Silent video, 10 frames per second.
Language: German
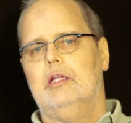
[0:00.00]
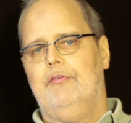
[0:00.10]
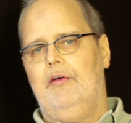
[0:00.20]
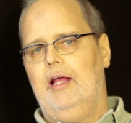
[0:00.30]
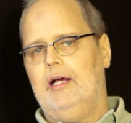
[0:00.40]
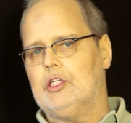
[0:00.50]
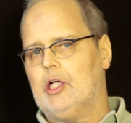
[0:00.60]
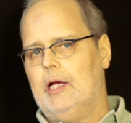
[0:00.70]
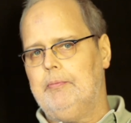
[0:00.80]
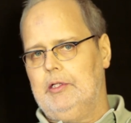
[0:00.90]
Der Verlag
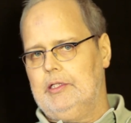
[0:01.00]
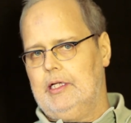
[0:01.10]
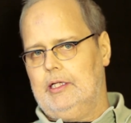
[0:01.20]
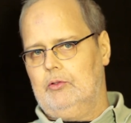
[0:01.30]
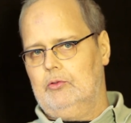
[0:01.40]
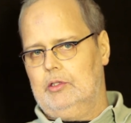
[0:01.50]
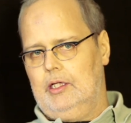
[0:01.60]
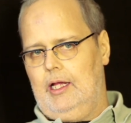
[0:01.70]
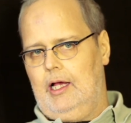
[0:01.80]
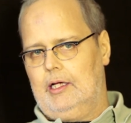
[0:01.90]
schreibt in seinen
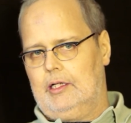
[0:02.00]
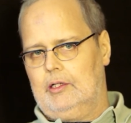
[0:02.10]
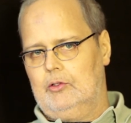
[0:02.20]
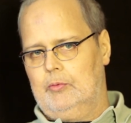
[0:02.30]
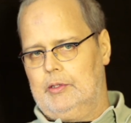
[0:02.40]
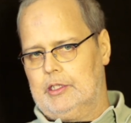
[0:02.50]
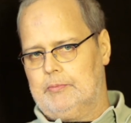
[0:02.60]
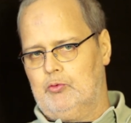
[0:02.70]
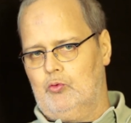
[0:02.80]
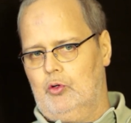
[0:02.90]
Unterlagen über das
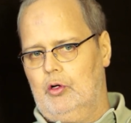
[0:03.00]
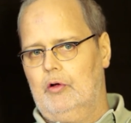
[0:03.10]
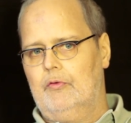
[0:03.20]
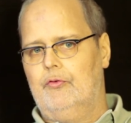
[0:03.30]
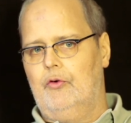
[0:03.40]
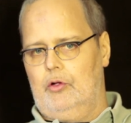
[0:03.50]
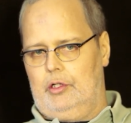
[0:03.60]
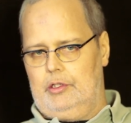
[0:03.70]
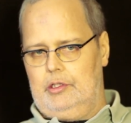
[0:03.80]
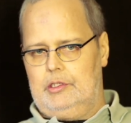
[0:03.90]
Buch
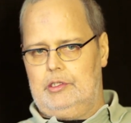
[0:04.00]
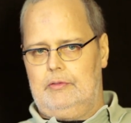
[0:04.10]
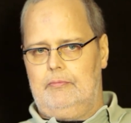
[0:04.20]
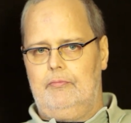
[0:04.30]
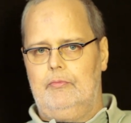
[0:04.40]
Folgendes.